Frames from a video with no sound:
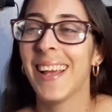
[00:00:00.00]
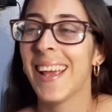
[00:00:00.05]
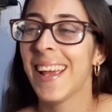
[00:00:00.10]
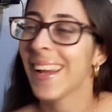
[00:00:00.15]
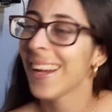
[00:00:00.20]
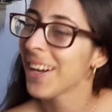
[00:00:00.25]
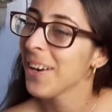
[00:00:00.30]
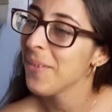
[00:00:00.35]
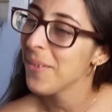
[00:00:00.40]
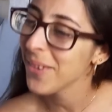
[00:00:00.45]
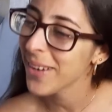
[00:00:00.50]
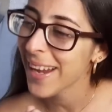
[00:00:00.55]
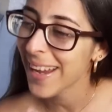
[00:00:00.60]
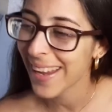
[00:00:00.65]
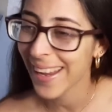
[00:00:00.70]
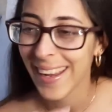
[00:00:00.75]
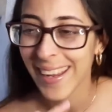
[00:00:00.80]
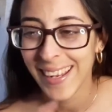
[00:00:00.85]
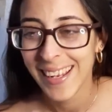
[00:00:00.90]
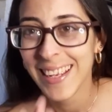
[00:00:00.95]
Es como
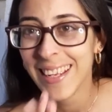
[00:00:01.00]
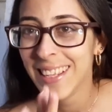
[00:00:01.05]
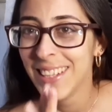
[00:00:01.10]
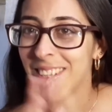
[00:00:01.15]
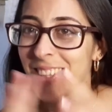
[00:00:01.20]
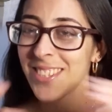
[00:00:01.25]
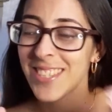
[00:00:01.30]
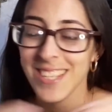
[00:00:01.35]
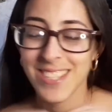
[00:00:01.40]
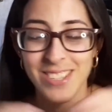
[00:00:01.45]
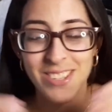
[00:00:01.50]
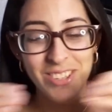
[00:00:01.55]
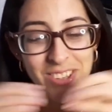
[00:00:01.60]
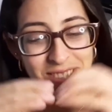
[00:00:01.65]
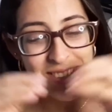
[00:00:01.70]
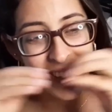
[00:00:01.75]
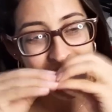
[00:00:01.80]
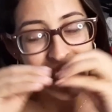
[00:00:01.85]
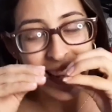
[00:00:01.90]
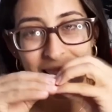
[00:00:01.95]
que, no sé, son
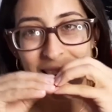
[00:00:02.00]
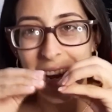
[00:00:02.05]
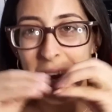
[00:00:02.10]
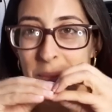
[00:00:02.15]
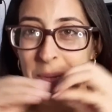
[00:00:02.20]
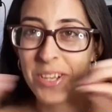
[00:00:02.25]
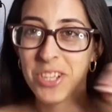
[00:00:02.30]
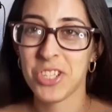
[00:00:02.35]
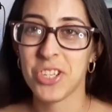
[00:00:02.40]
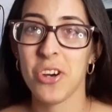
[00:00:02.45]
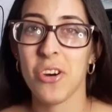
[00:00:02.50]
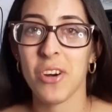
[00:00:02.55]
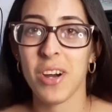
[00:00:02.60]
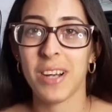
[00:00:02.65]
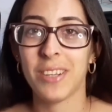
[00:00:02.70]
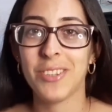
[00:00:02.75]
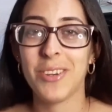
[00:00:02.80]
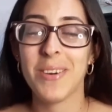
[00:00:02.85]
cosas que, me chocan.